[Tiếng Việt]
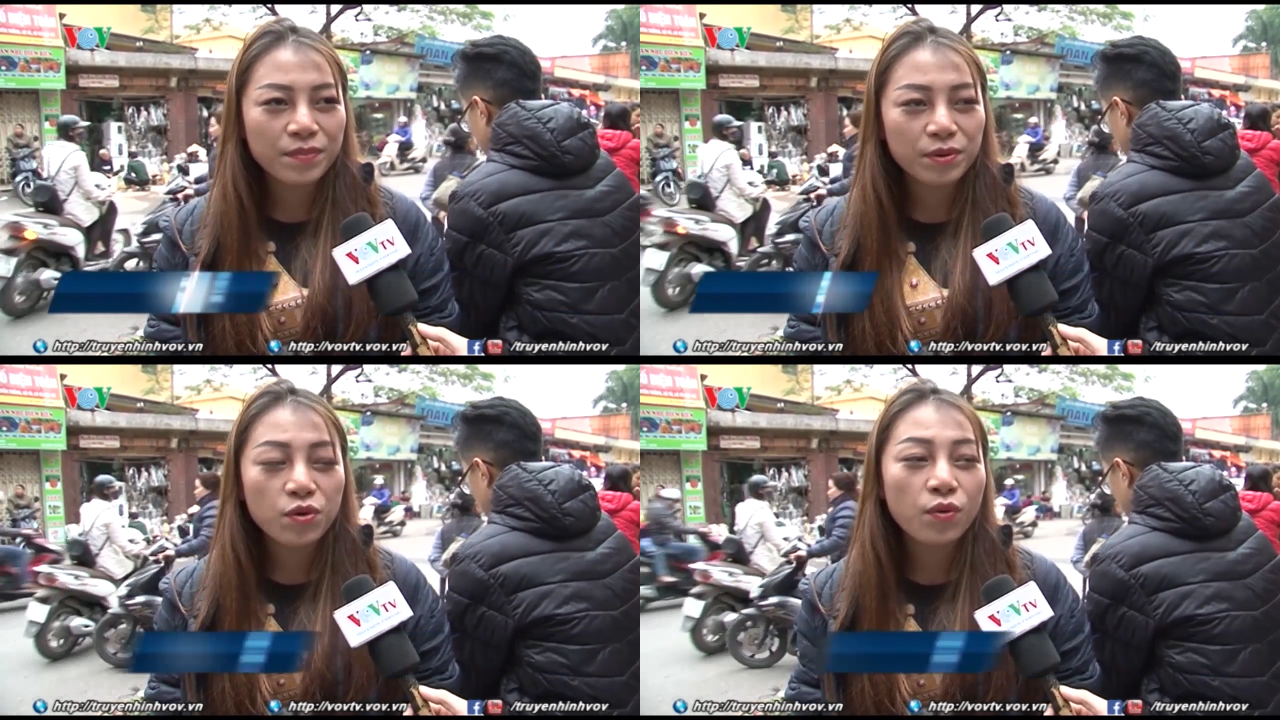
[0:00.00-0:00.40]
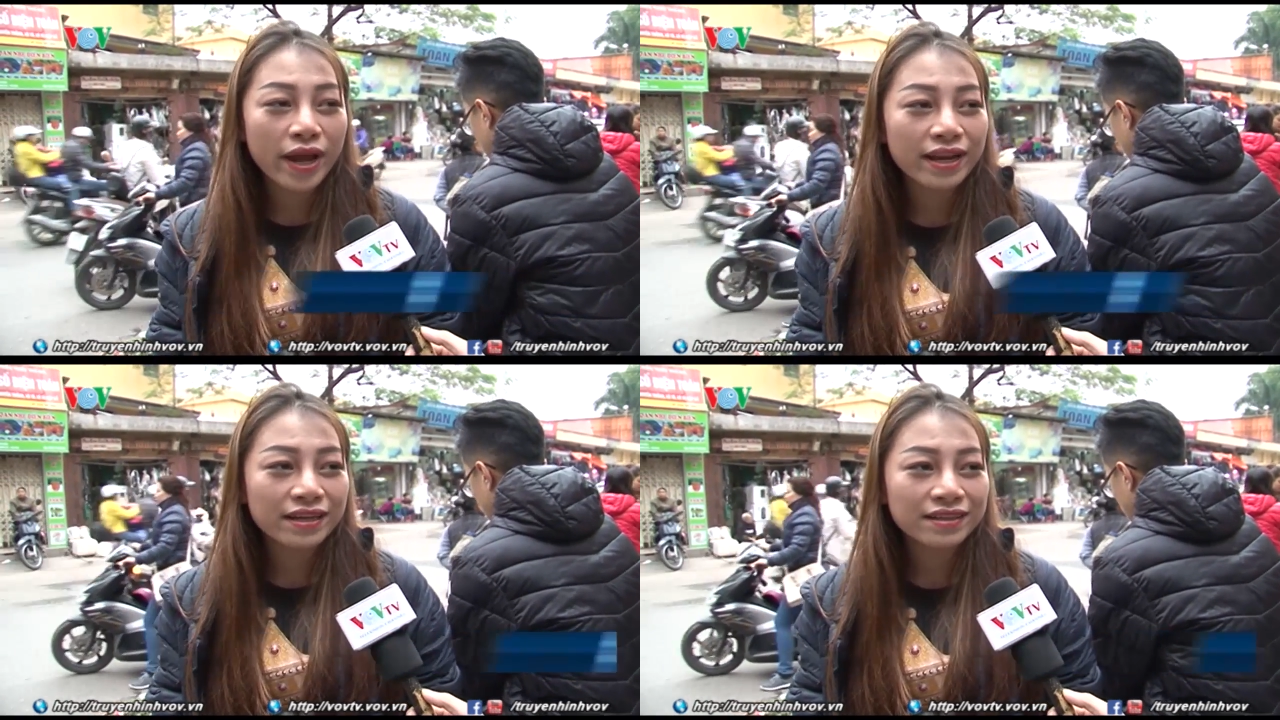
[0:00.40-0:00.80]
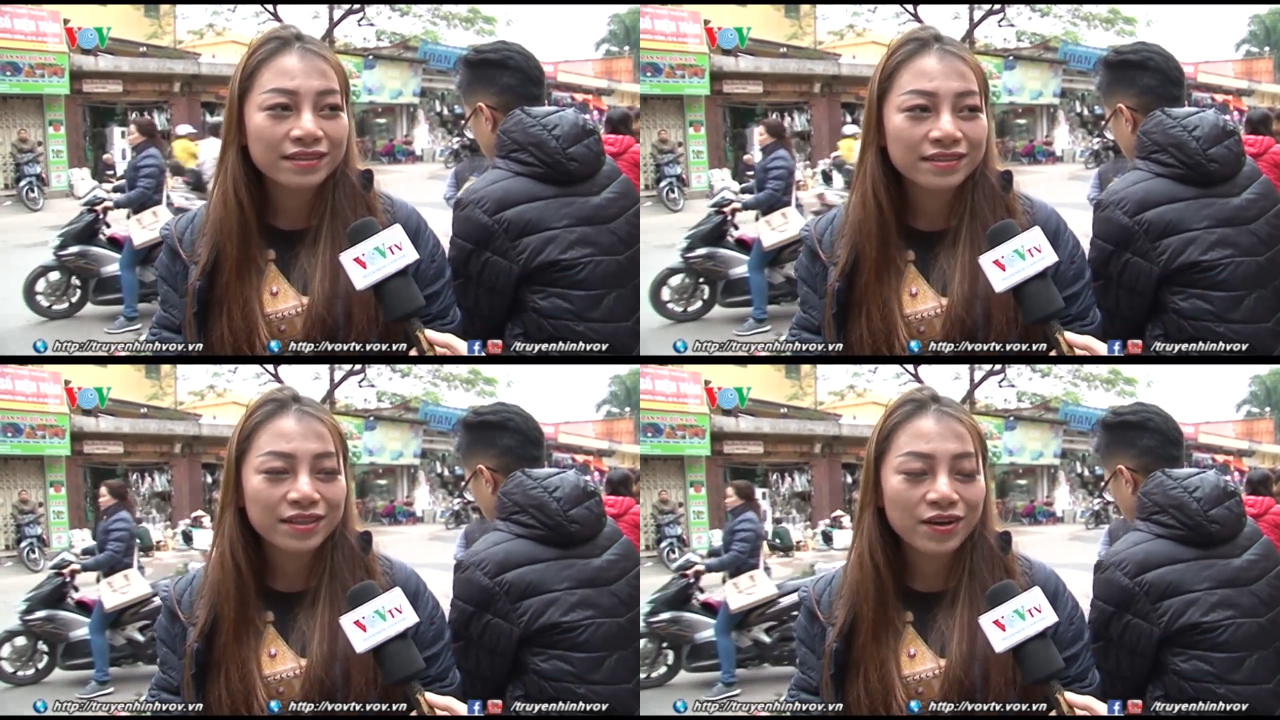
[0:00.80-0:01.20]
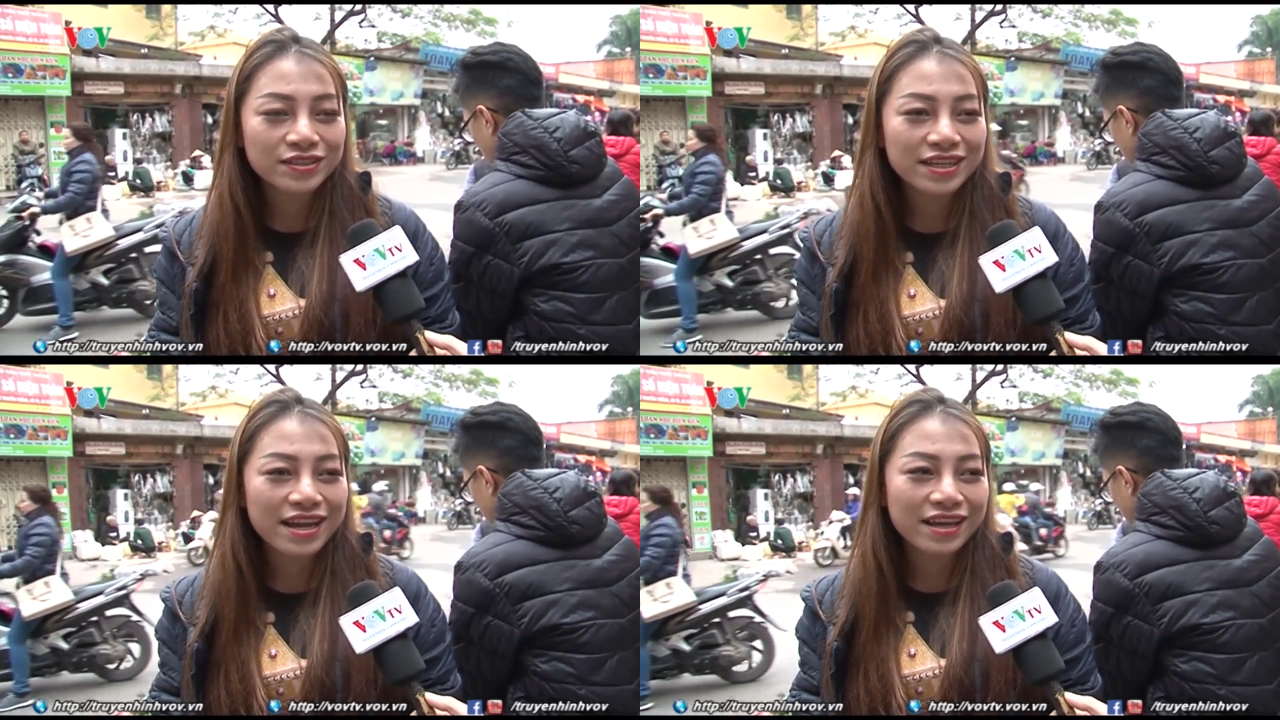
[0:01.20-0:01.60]
là mình mua quen ấy thì
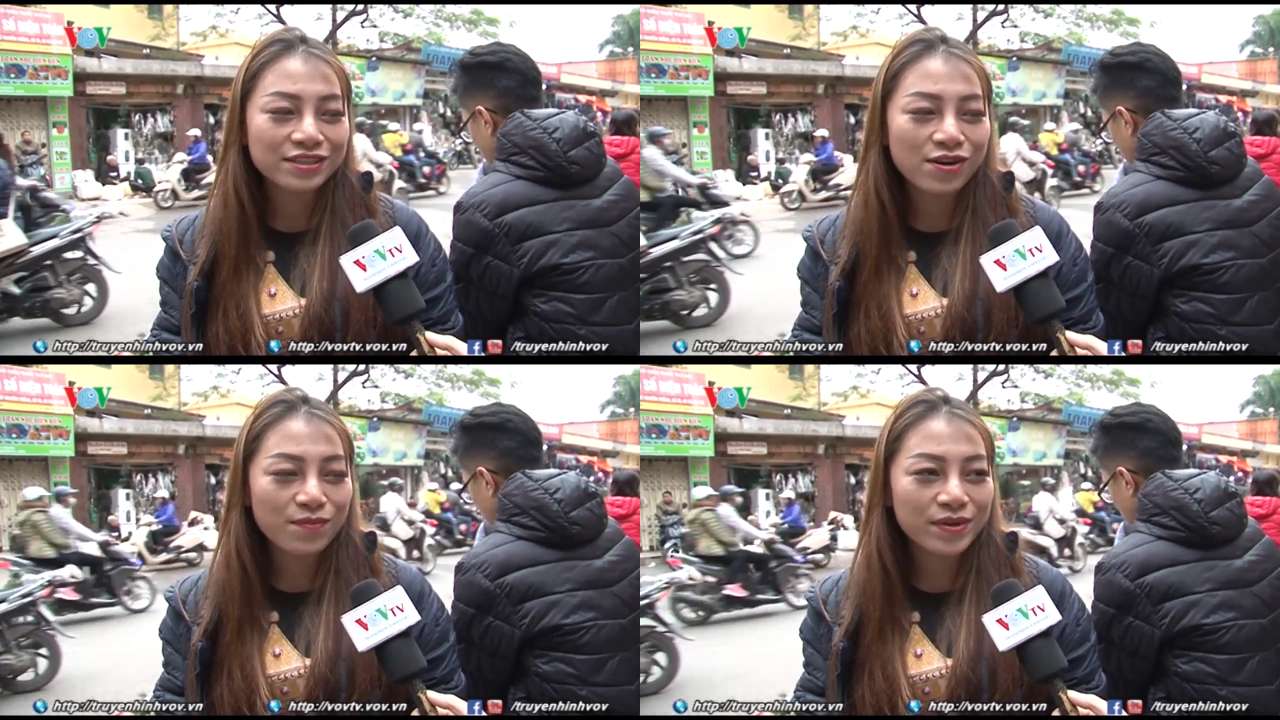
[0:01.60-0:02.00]
họ sẽ để cho